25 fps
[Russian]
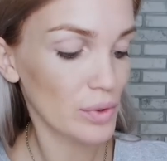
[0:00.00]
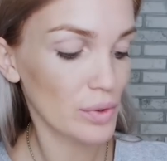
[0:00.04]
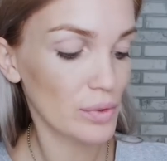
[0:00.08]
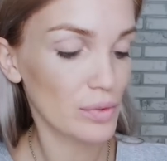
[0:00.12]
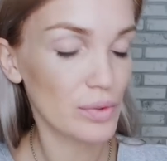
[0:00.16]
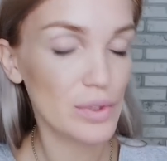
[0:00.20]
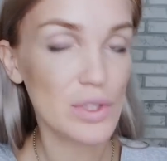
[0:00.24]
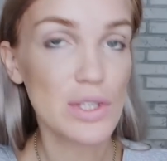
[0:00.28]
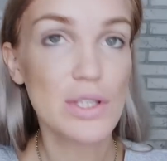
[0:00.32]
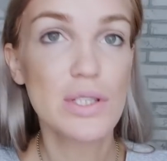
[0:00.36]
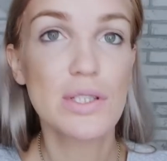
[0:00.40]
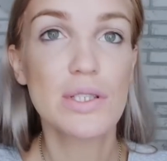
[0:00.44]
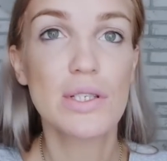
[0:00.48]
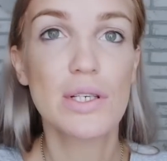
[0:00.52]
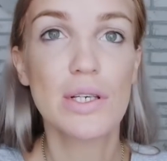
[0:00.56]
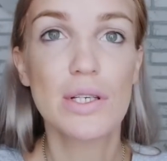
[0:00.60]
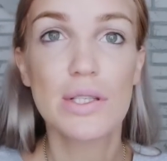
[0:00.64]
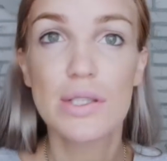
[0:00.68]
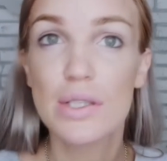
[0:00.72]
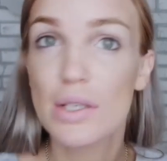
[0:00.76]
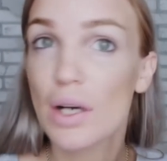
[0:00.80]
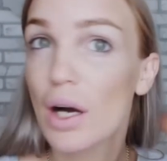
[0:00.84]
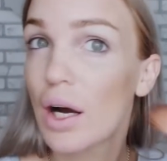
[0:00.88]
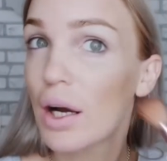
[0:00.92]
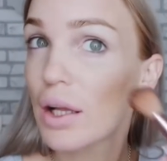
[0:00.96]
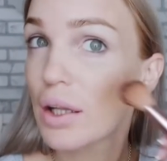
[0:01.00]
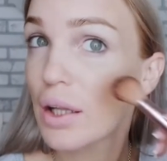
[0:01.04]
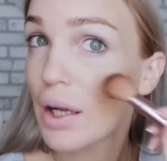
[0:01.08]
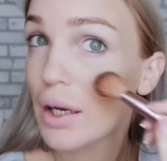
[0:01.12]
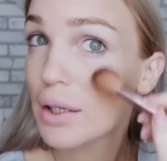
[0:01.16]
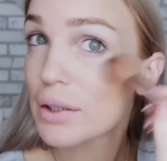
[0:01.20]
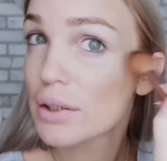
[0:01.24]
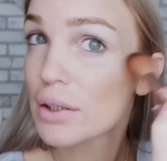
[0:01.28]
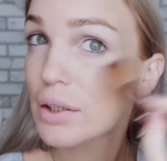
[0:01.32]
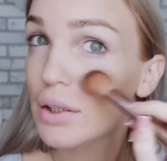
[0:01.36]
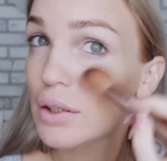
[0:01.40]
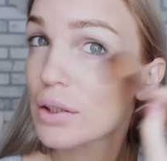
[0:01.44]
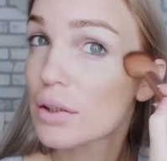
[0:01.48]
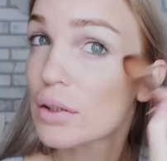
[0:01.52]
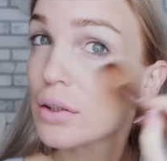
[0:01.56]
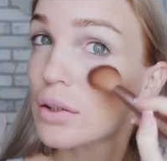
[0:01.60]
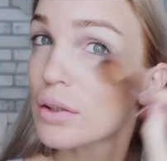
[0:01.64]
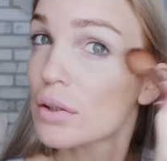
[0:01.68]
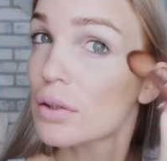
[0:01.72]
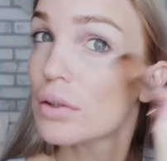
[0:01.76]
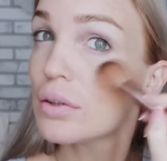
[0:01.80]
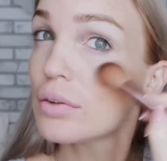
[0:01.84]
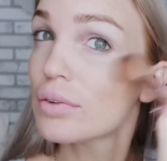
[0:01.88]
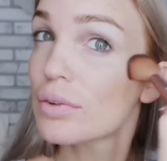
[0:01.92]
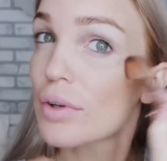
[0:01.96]
внести эти хайлайтеры
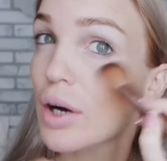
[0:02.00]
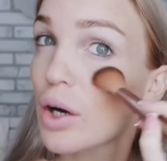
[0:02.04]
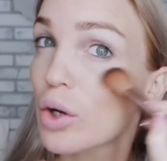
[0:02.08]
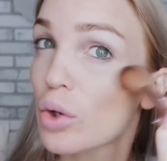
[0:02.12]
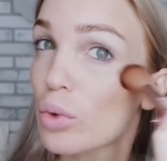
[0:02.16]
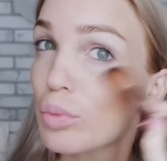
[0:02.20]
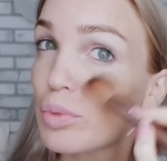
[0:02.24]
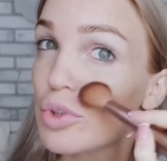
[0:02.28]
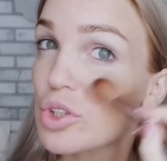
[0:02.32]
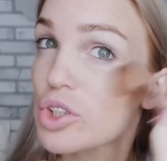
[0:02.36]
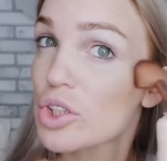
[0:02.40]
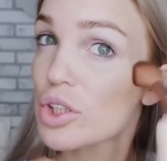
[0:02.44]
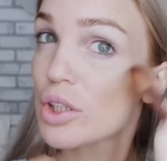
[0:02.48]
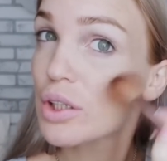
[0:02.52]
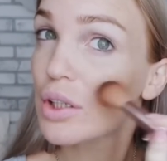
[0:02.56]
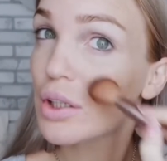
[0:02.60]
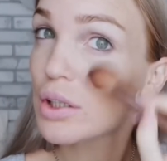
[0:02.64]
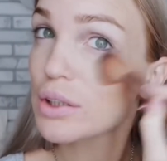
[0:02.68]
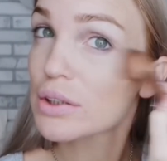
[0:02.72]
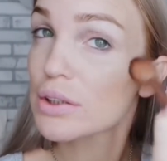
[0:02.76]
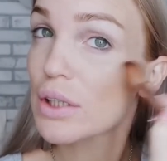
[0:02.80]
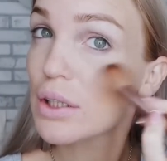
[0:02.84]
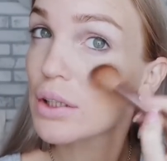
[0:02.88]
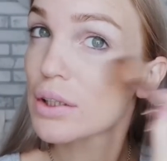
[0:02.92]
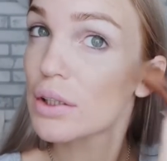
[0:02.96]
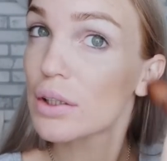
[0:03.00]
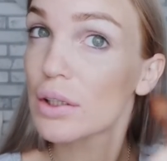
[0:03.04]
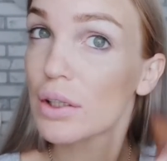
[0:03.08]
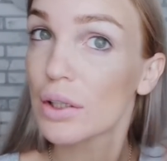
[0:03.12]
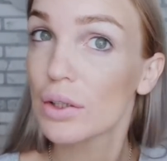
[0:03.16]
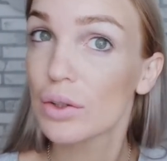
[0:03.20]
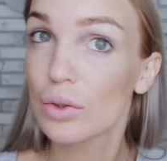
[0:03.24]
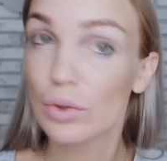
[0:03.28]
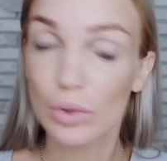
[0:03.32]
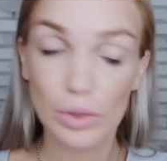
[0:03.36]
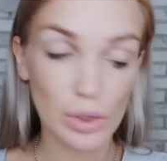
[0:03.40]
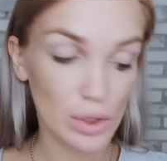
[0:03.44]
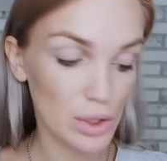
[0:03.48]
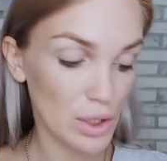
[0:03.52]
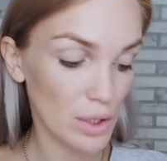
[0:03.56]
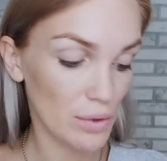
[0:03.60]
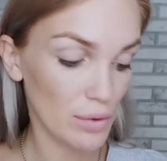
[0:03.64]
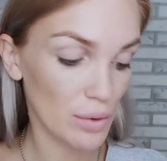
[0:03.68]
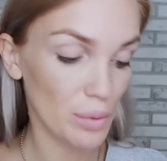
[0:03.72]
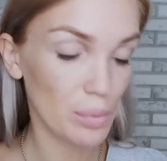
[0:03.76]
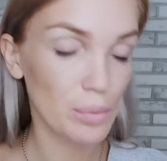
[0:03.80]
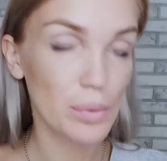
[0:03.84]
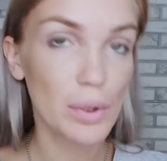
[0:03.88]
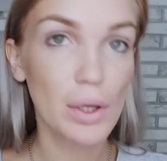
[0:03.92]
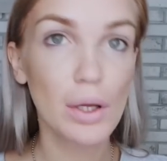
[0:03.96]
в коробочки красоты, которые я
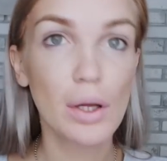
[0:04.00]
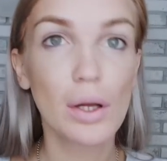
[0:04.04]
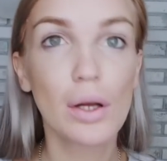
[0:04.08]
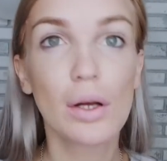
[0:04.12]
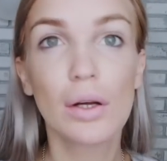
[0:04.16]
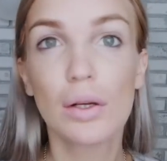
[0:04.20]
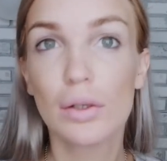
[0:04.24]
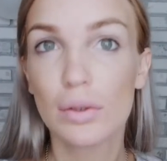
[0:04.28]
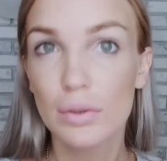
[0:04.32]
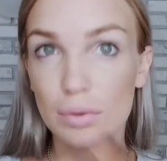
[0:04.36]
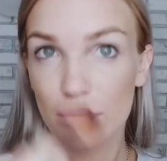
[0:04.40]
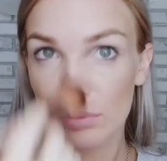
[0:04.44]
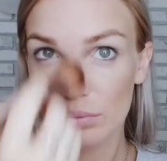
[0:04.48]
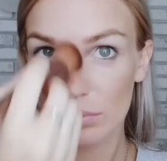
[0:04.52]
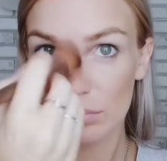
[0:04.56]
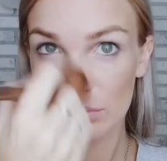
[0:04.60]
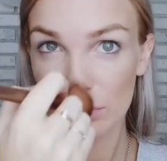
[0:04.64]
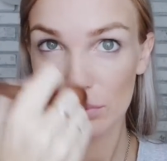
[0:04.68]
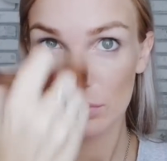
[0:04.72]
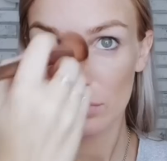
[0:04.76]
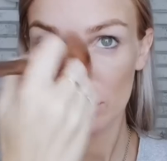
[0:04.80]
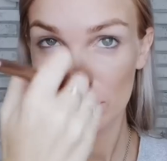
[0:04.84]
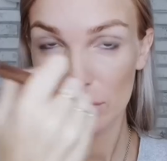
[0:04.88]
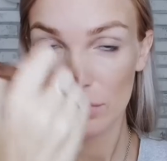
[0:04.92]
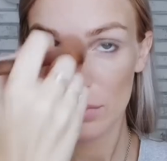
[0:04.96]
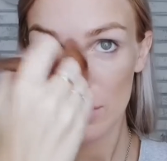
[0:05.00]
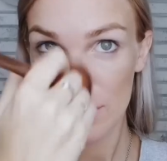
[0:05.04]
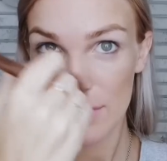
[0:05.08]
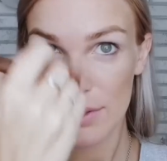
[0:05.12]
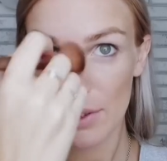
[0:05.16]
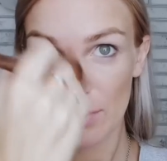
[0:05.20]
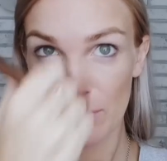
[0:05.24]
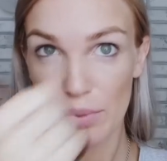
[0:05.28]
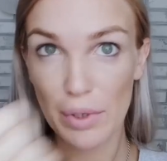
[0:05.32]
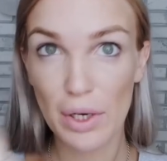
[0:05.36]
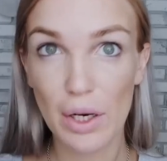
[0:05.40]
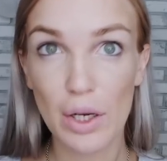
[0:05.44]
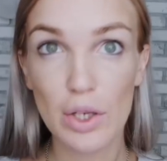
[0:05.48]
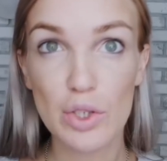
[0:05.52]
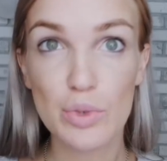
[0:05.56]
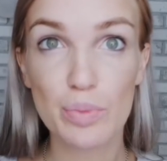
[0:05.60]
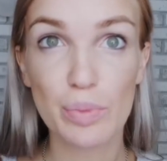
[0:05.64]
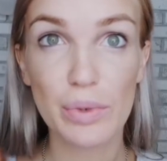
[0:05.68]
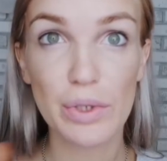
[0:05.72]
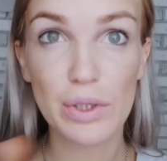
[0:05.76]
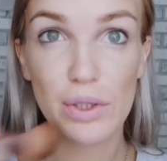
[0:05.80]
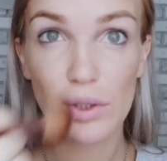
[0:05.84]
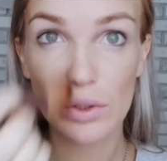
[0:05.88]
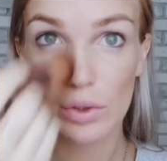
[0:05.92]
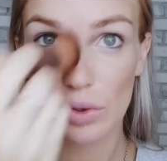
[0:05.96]
вам собираюсь
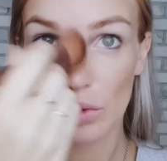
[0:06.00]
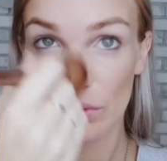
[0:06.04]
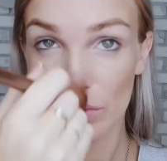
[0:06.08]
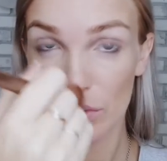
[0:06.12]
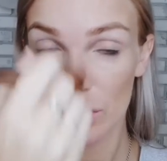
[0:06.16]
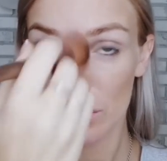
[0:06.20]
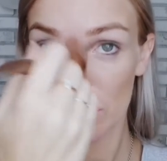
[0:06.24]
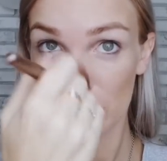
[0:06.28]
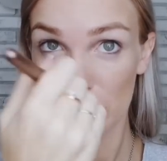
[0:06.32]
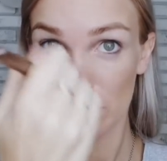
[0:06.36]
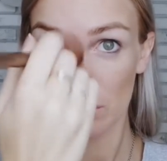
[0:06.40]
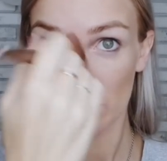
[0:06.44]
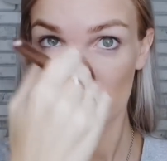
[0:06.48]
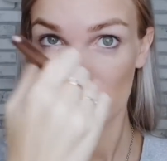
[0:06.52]
приготовить.